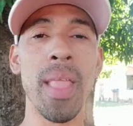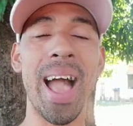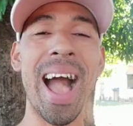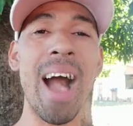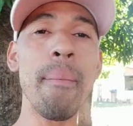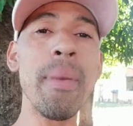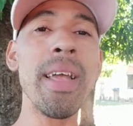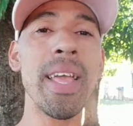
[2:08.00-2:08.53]

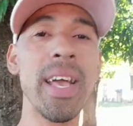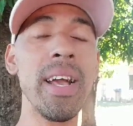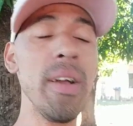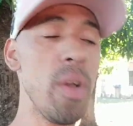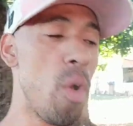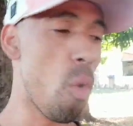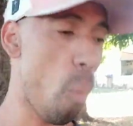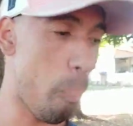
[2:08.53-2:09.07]
amanhã
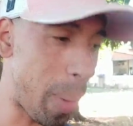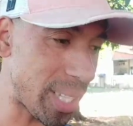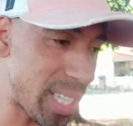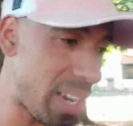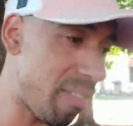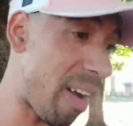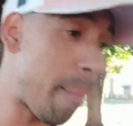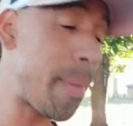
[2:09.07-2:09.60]
o
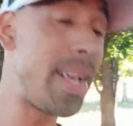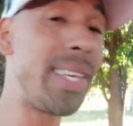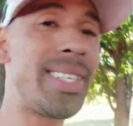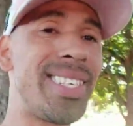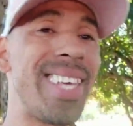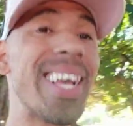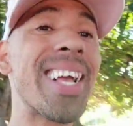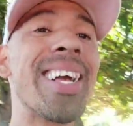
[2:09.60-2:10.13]
passarinho vai
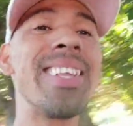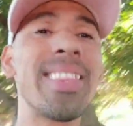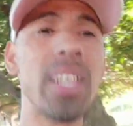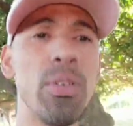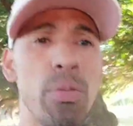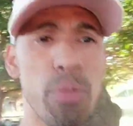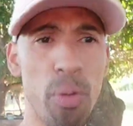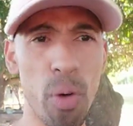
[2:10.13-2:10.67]
amanhecer
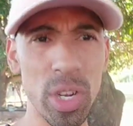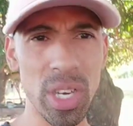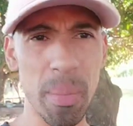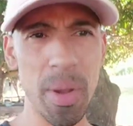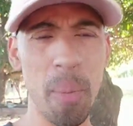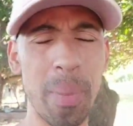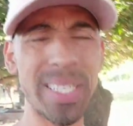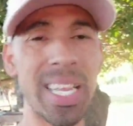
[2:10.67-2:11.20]
cantando forte,
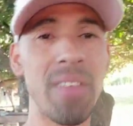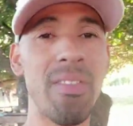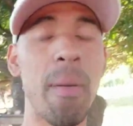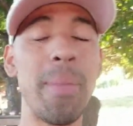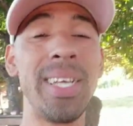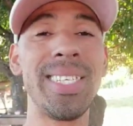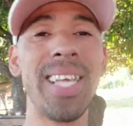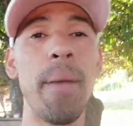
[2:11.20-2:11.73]
amanhã o passarinho vai
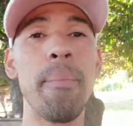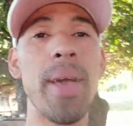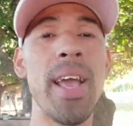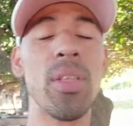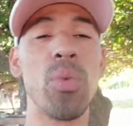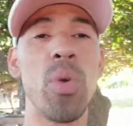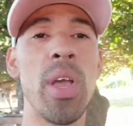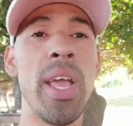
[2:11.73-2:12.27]
amanhecer
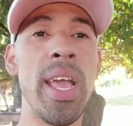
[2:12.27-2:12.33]
aberto.